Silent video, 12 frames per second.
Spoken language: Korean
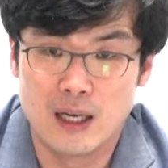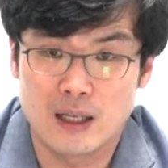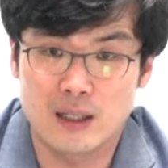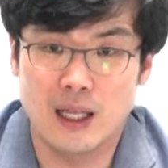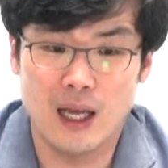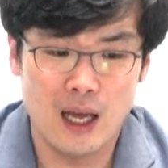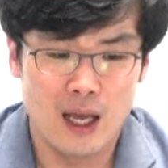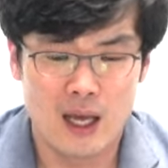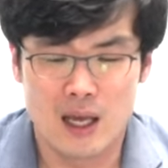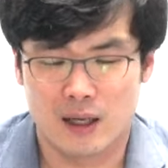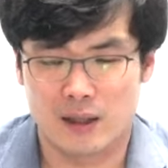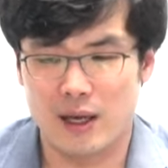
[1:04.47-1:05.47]
근데
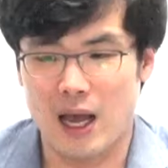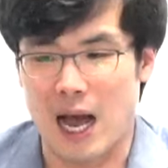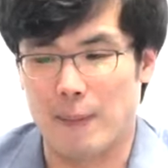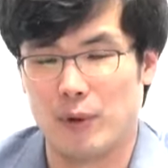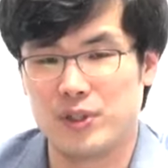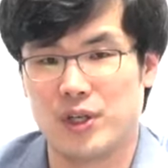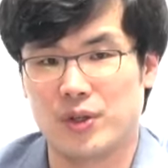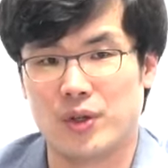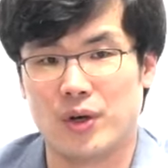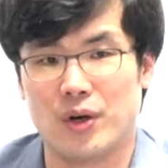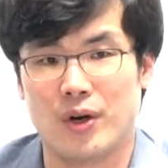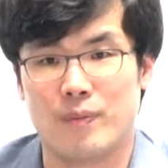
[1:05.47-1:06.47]
그의
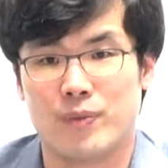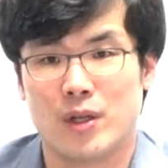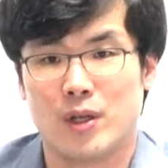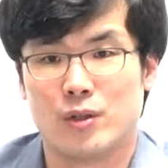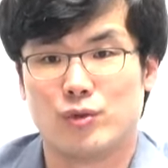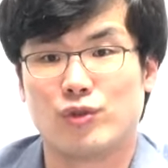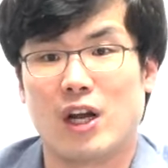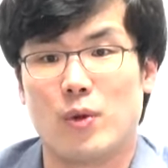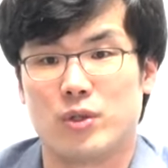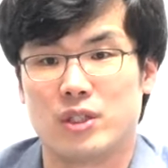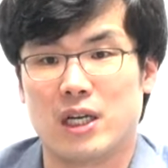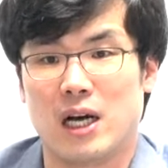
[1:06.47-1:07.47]
아버지였던
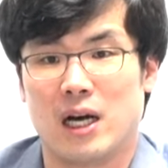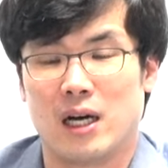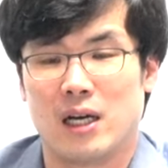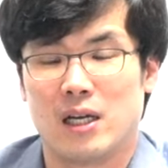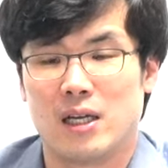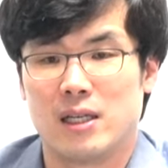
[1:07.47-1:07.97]
우라노스가